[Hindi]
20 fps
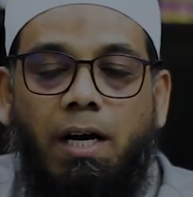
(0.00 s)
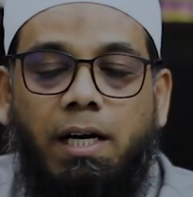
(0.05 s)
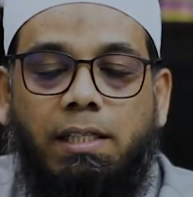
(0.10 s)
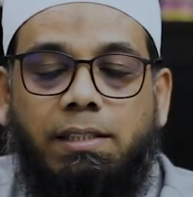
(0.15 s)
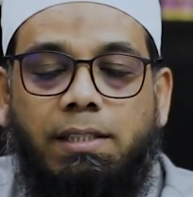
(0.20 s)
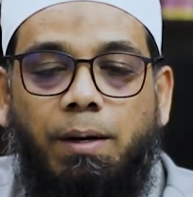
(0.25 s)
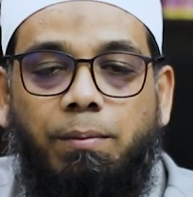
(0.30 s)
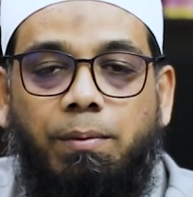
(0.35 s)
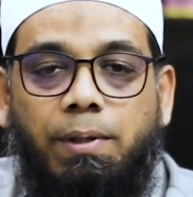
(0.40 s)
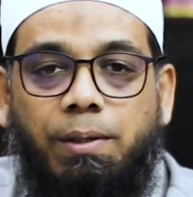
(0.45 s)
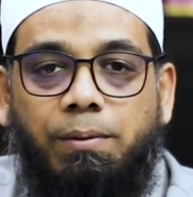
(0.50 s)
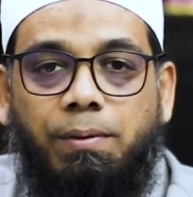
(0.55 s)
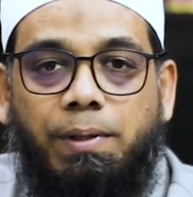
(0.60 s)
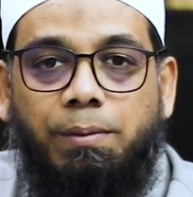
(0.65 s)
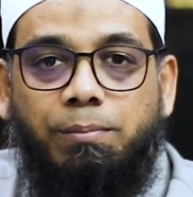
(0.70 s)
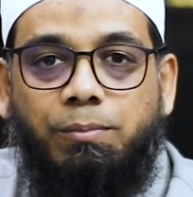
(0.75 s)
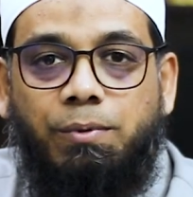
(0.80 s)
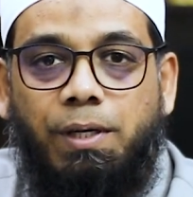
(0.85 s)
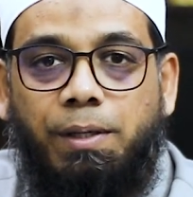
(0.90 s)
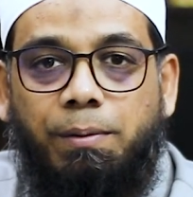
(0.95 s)
अस्सलाम वालेकुम
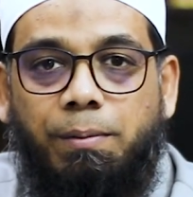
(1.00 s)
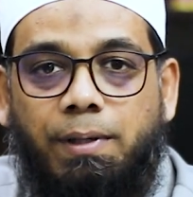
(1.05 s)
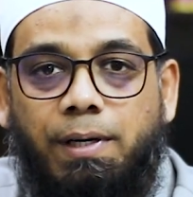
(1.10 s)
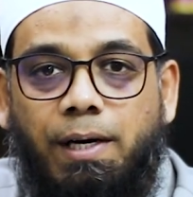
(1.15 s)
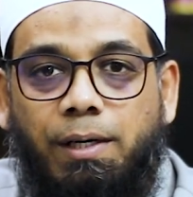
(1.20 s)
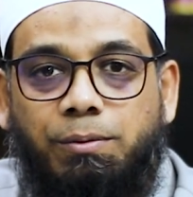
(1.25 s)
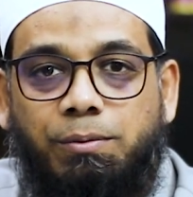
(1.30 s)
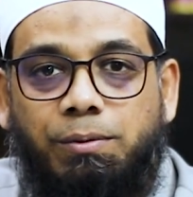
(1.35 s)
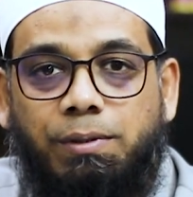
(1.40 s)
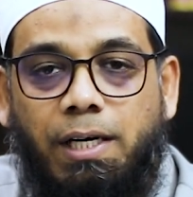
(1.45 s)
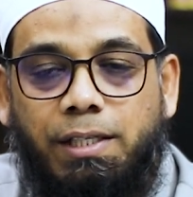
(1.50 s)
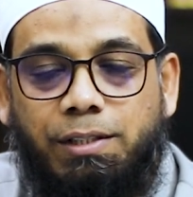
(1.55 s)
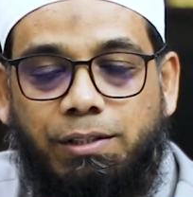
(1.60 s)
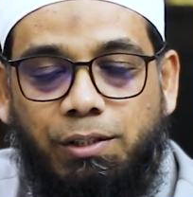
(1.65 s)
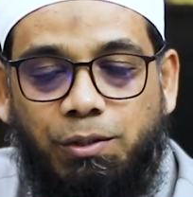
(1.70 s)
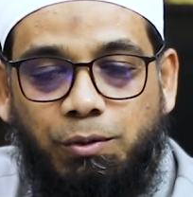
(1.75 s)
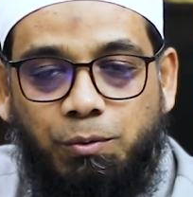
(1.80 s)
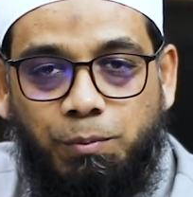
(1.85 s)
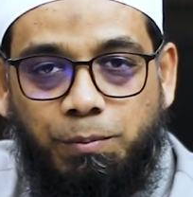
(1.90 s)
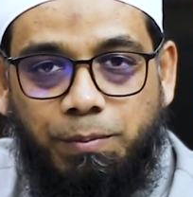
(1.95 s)
रहमतुल्लाहि व बरकातहू
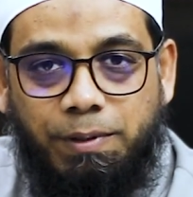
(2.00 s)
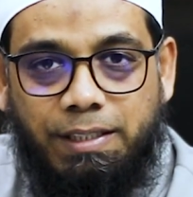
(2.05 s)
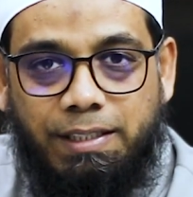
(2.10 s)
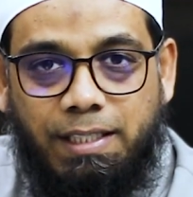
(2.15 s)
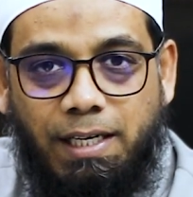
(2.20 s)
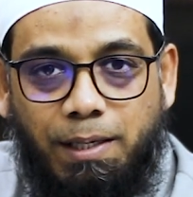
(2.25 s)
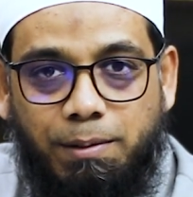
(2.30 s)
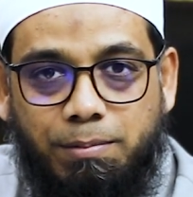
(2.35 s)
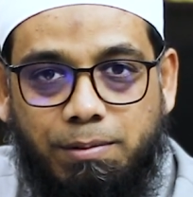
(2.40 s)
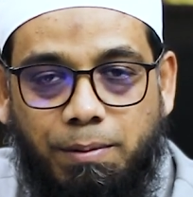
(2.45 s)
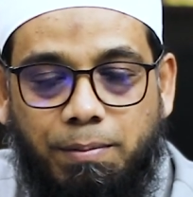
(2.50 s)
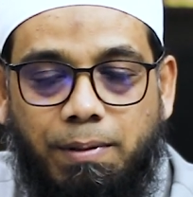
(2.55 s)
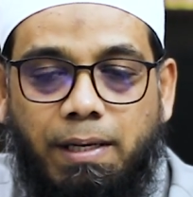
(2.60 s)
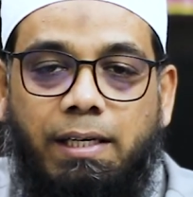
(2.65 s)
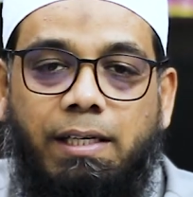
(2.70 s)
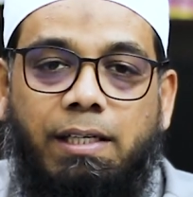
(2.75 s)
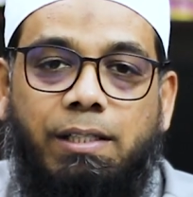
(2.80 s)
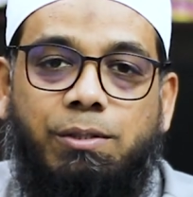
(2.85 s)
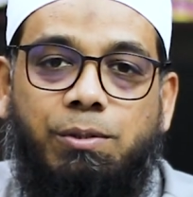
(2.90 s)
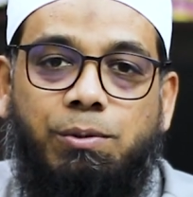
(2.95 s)
नाज़रीन उम्मीद है आप सब
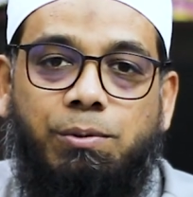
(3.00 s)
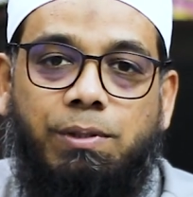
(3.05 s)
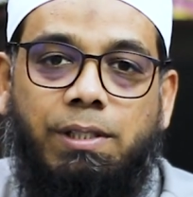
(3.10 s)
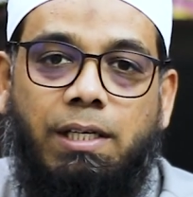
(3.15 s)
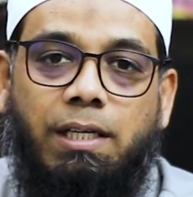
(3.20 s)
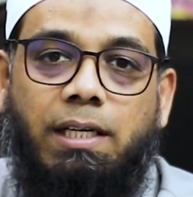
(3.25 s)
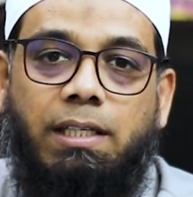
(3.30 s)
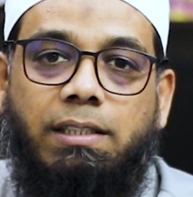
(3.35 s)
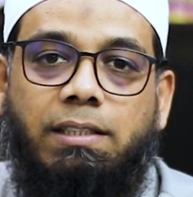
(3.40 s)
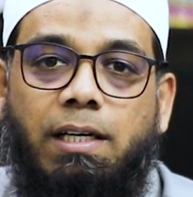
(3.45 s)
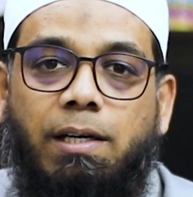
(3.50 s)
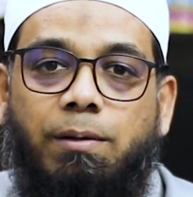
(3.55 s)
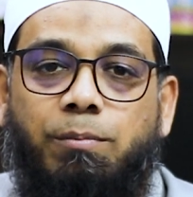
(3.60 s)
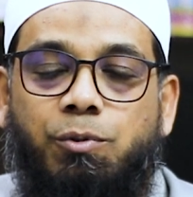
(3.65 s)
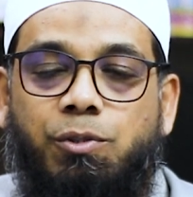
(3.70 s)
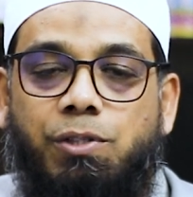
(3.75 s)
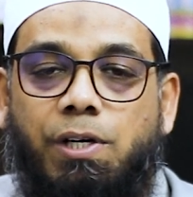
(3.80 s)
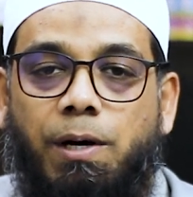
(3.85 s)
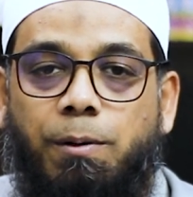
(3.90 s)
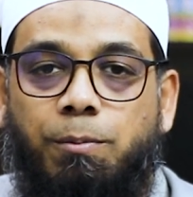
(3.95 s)
खैरियत से होंगे अल्लाह ताला
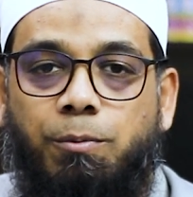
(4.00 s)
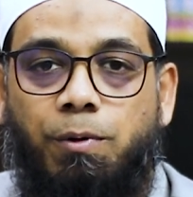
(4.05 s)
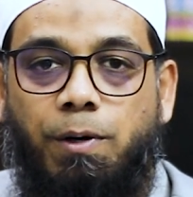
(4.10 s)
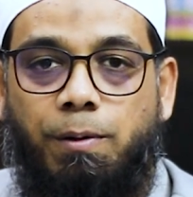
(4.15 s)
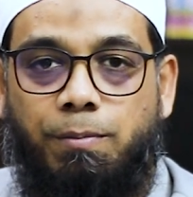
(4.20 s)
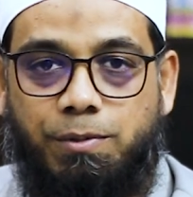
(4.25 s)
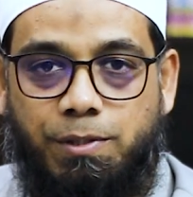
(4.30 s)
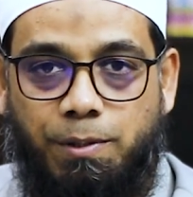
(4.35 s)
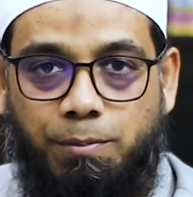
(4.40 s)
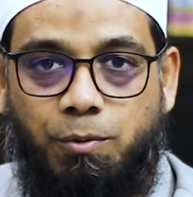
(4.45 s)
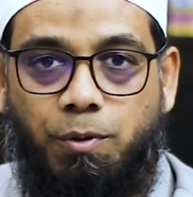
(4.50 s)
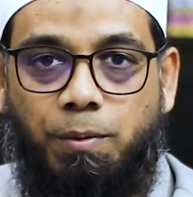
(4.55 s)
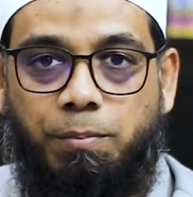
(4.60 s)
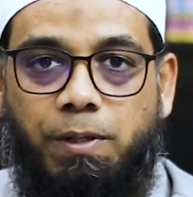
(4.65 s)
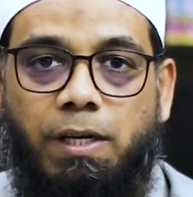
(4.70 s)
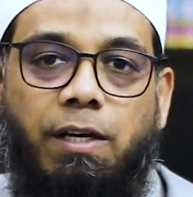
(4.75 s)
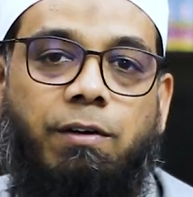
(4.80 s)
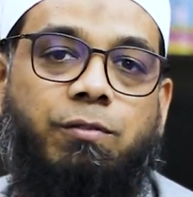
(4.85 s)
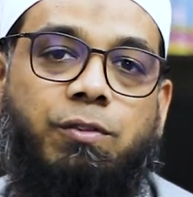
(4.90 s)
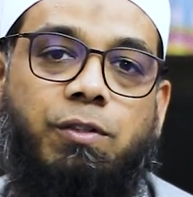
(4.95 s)
मुझे आपको हम सबको
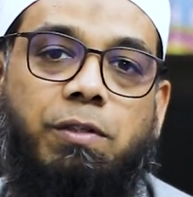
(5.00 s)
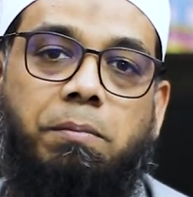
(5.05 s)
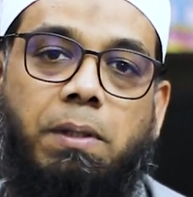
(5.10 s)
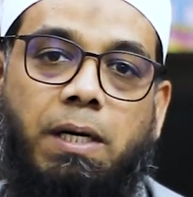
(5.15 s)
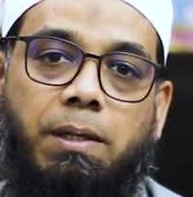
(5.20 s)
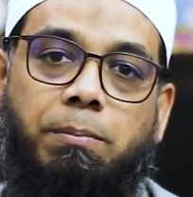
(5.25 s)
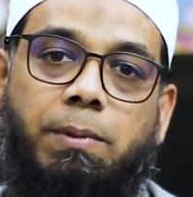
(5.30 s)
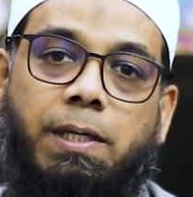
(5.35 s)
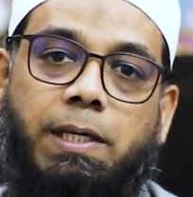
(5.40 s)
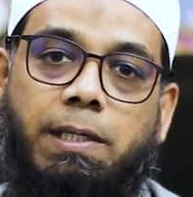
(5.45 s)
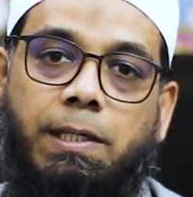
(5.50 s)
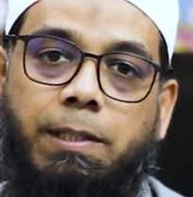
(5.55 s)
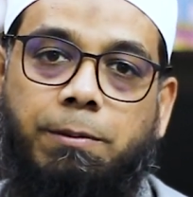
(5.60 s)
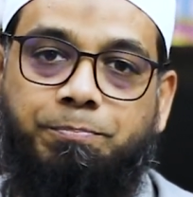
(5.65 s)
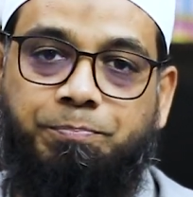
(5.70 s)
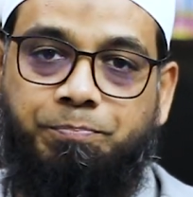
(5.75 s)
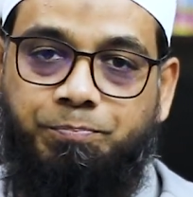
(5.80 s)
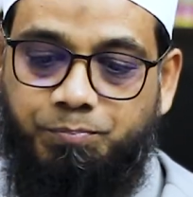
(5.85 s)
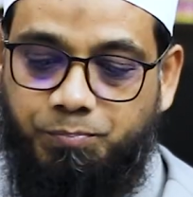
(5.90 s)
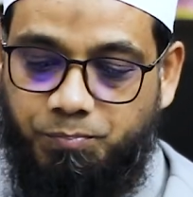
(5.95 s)
अपने हिफ्स ईमान में
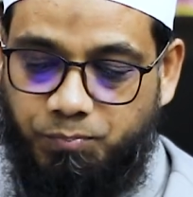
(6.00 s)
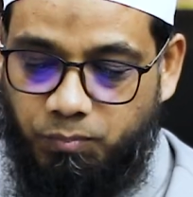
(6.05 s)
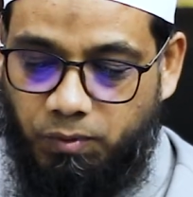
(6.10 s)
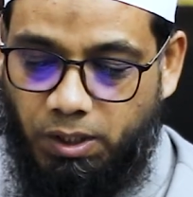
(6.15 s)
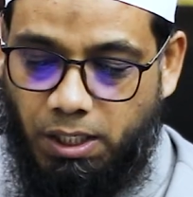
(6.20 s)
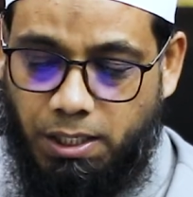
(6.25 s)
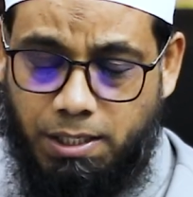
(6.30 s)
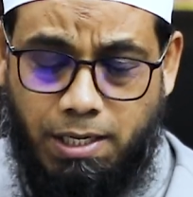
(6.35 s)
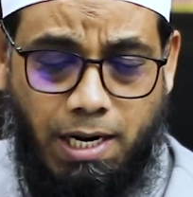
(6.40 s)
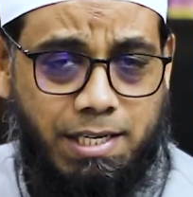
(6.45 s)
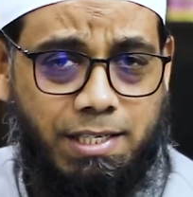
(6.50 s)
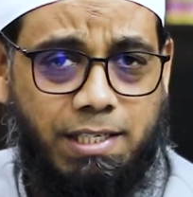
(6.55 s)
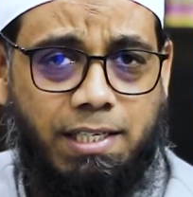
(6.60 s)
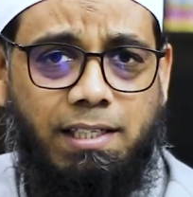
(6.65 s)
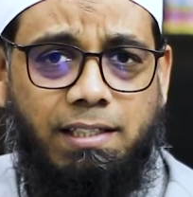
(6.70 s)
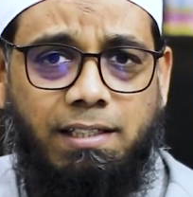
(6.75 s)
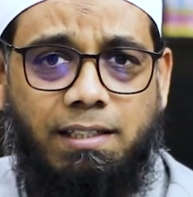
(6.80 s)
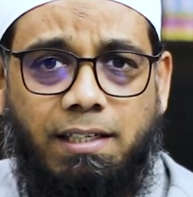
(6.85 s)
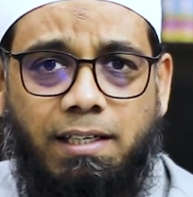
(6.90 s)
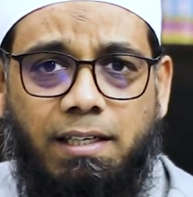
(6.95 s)
रखे
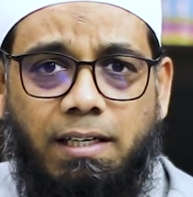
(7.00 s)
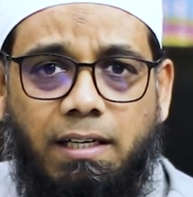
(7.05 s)
नाजरीन